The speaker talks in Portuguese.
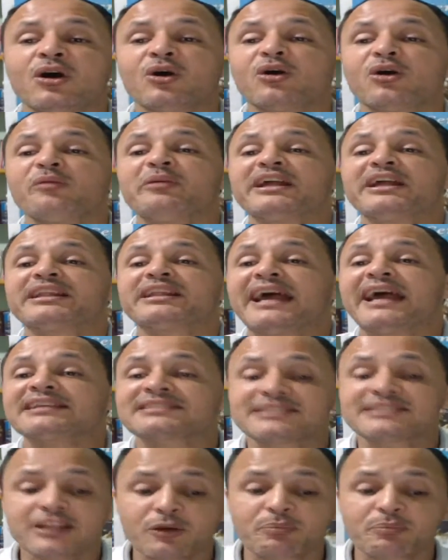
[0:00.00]

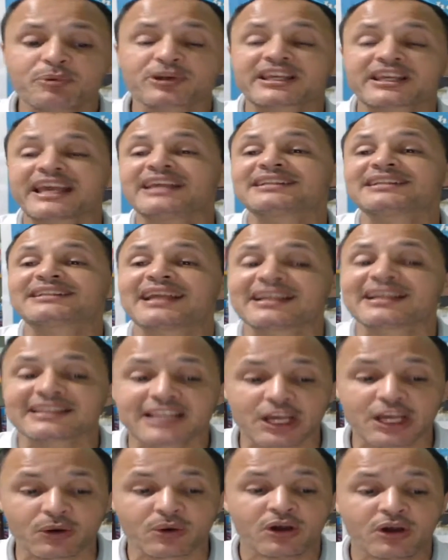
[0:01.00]
Obedece não porque
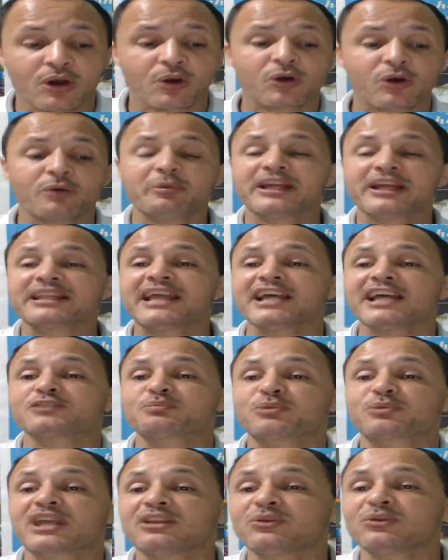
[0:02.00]
entendeu, obedece
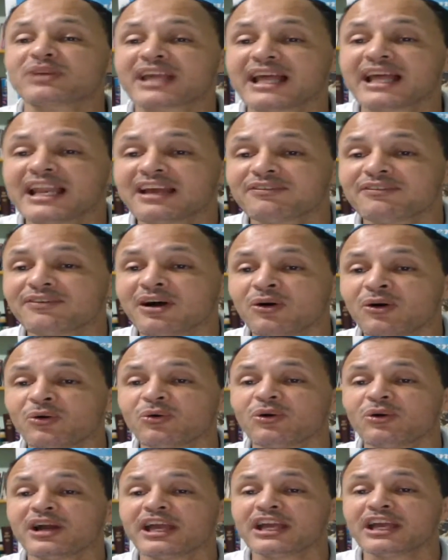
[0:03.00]
porque não quer levar
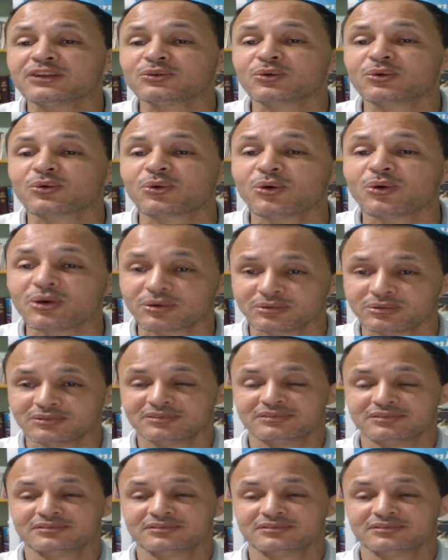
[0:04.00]
o rei no couro.